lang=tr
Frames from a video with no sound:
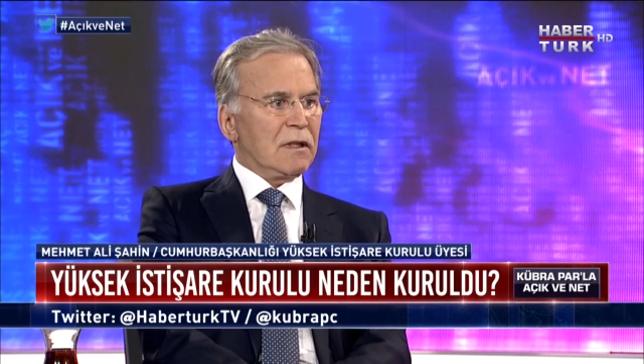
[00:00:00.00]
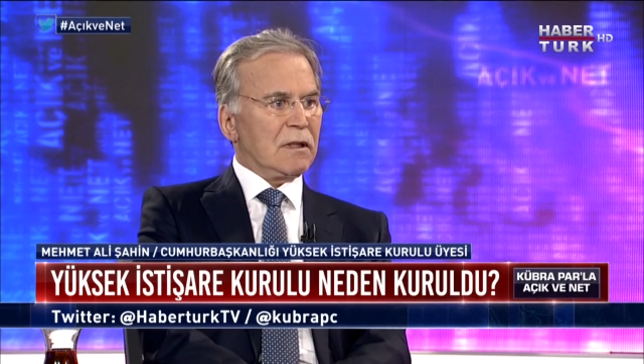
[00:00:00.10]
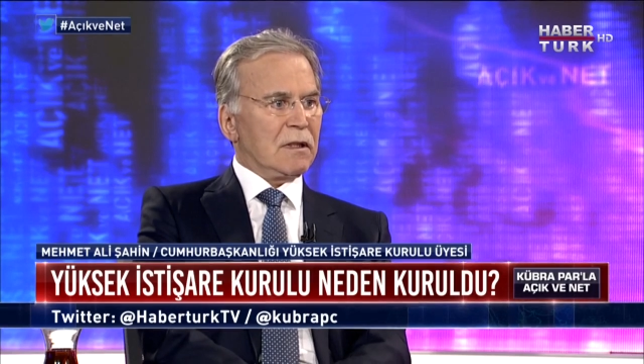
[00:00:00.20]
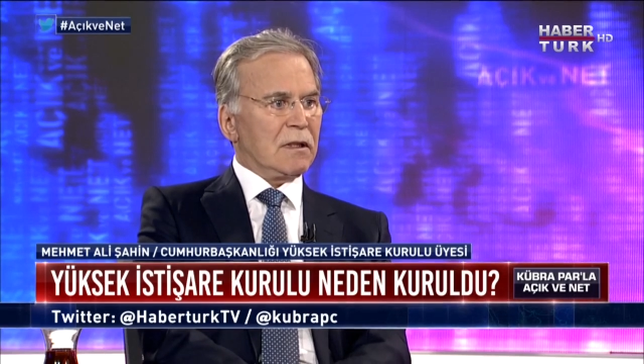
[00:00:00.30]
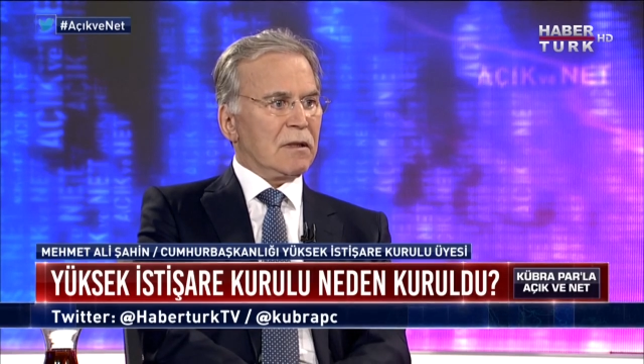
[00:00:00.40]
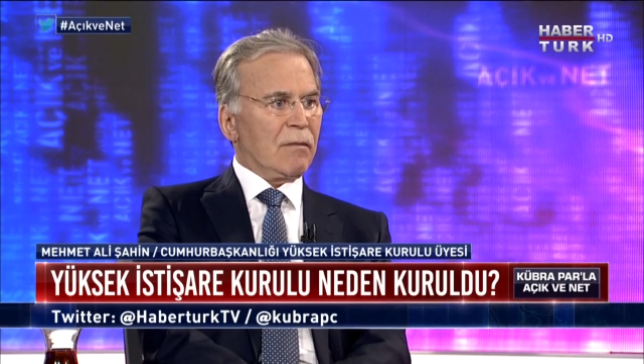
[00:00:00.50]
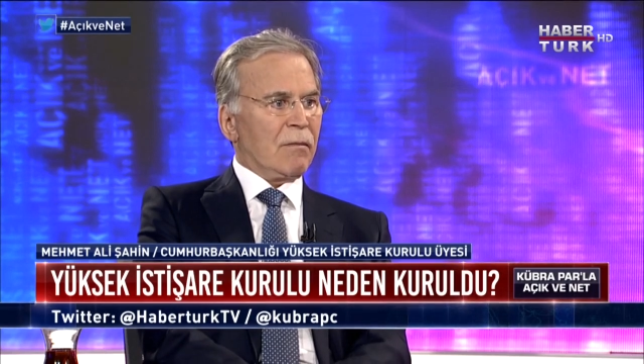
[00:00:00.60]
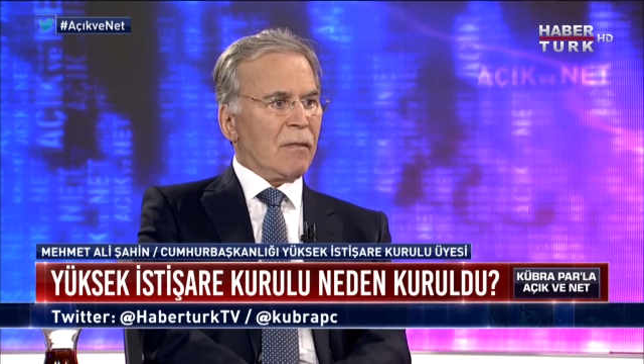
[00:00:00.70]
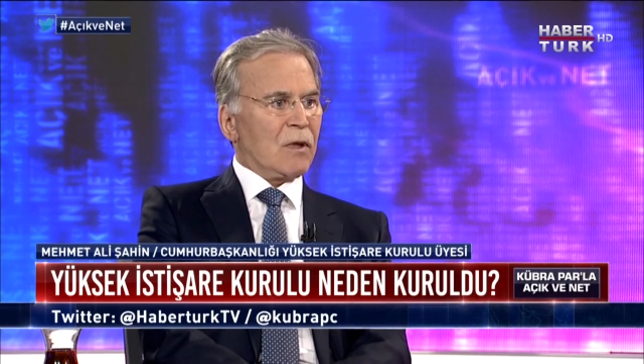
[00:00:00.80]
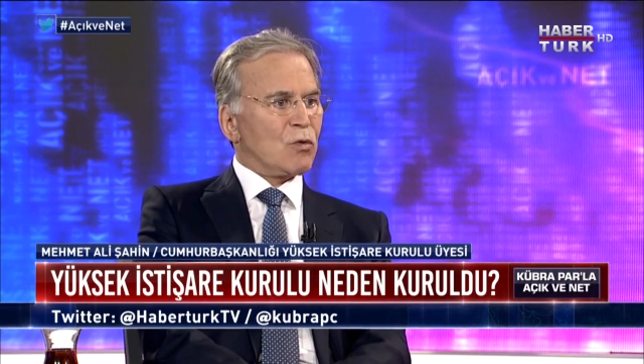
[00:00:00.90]
E,
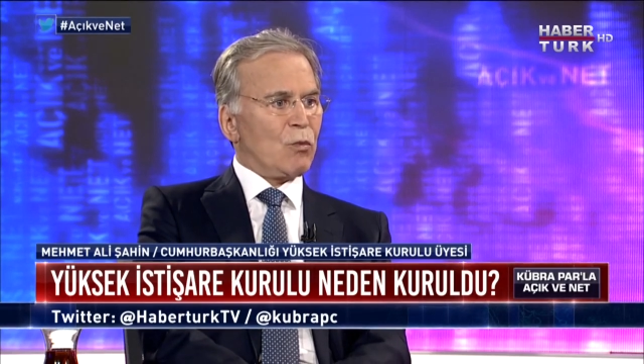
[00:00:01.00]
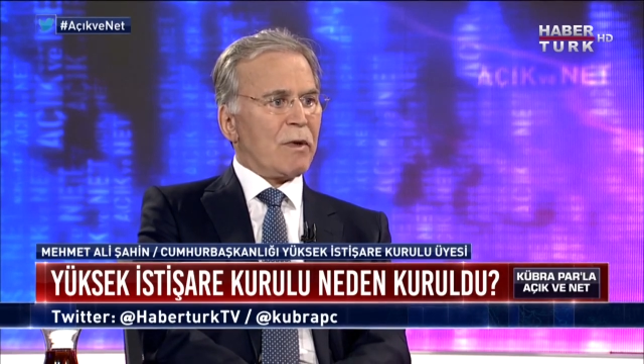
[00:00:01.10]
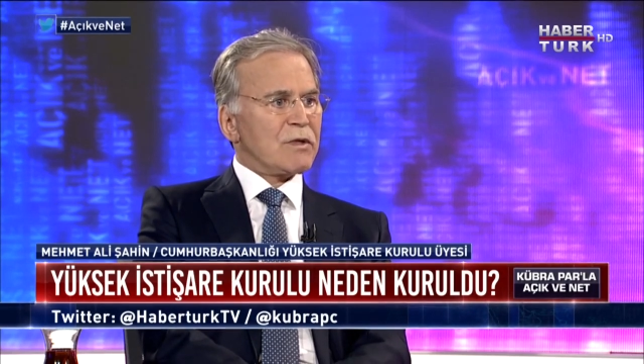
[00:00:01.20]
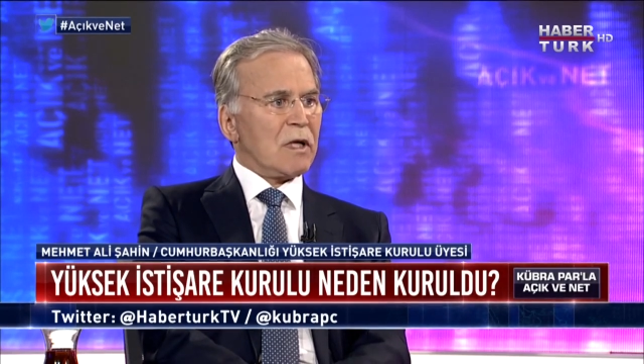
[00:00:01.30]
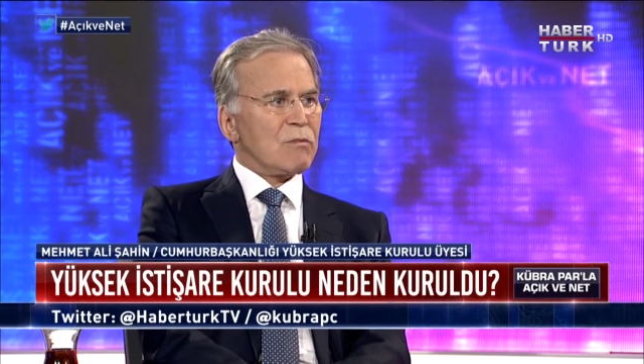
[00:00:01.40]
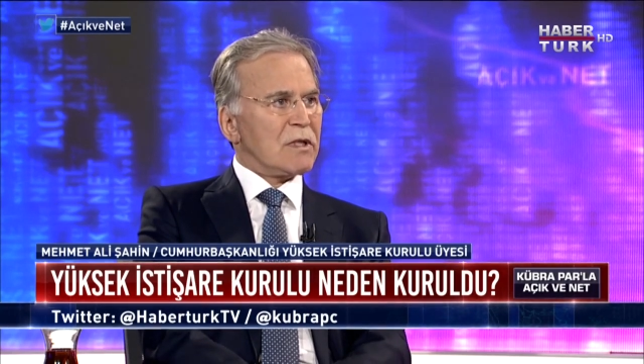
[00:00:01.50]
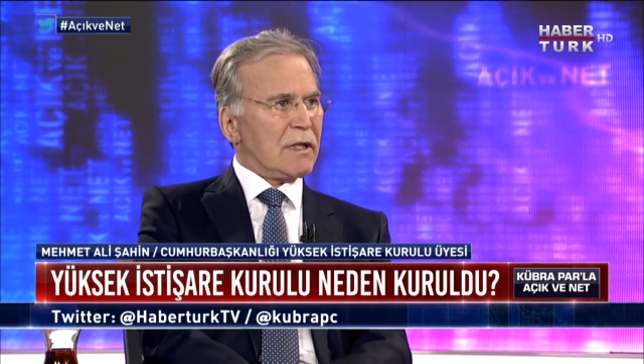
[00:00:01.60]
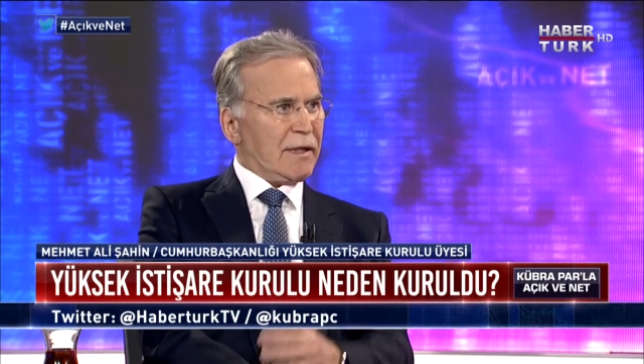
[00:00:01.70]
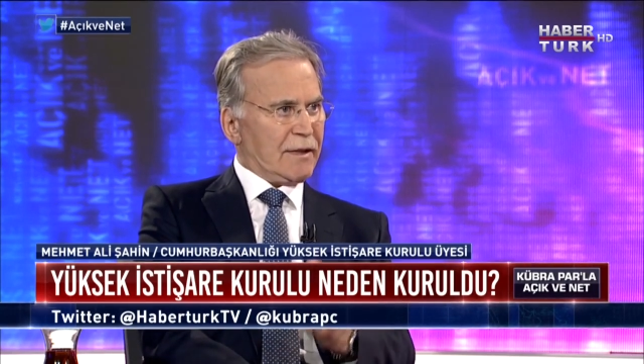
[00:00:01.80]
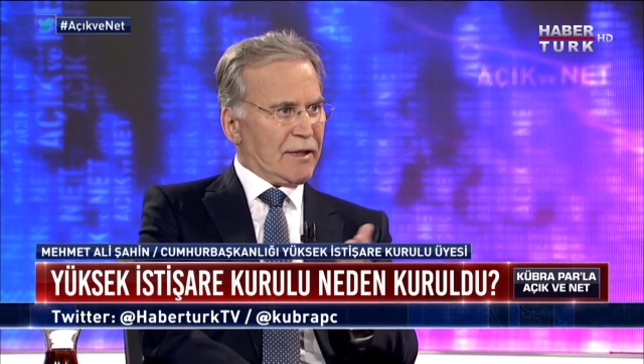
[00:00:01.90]
Cumhurbaşkanımızın
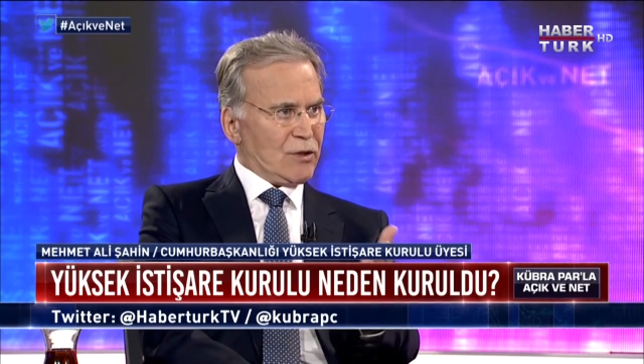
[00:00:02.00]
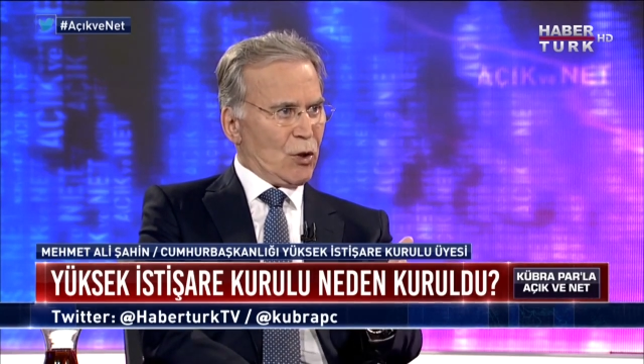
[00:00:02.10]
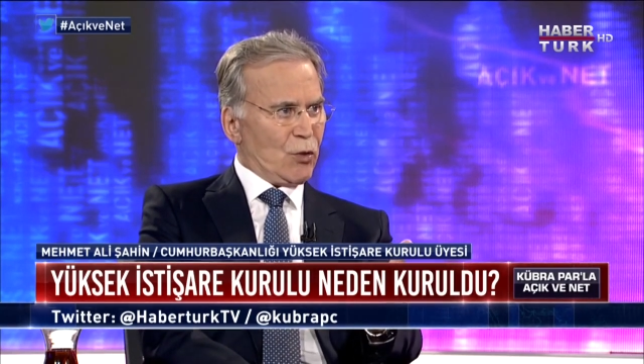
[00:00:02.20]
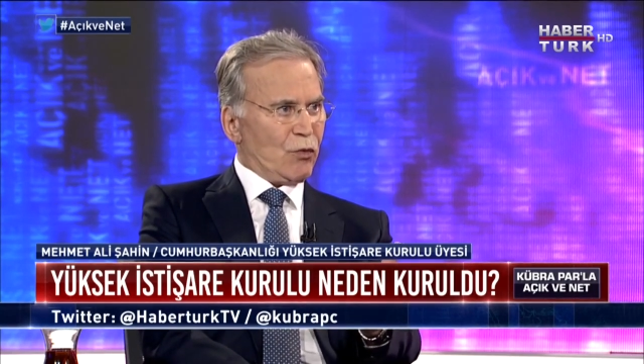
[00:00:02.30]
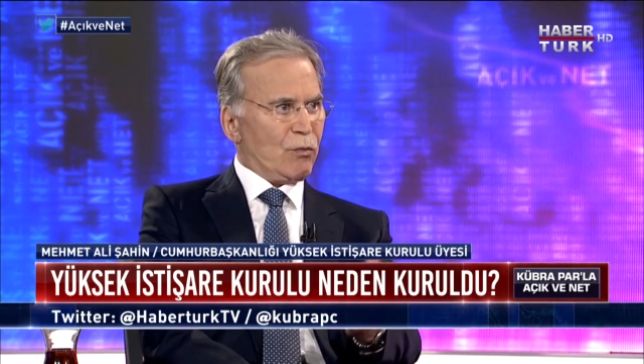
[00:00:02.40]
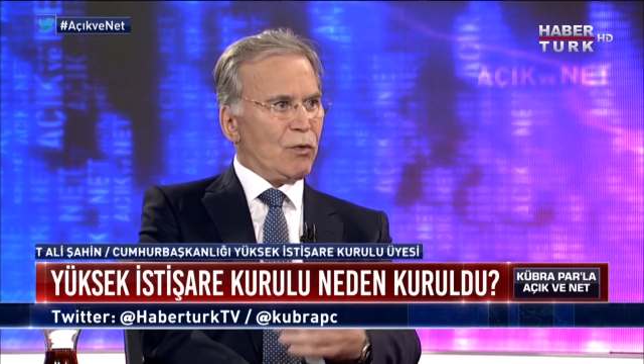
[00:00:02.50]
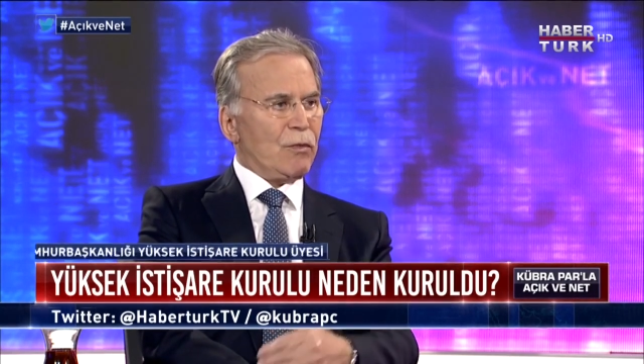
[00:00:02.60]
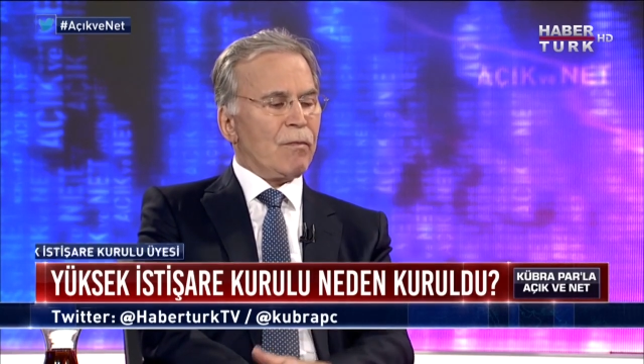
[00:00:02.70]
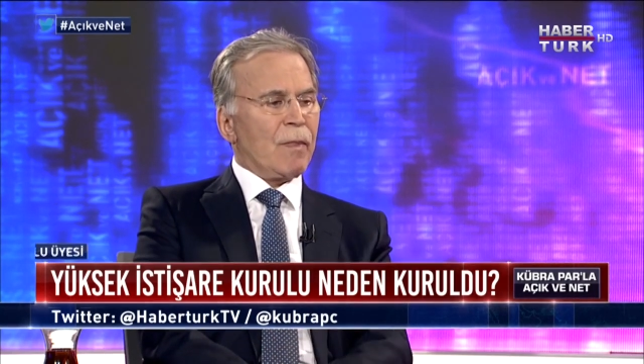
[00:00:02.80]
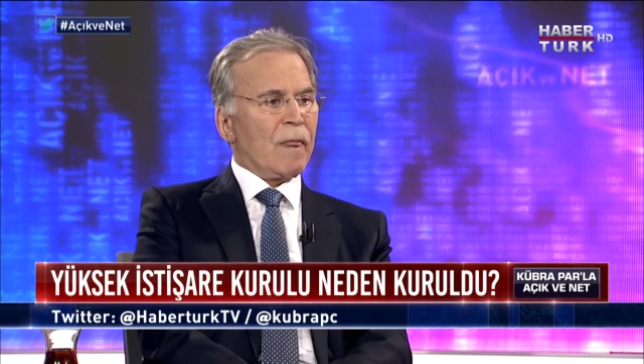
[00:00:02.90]
kendi tasarrufu bu.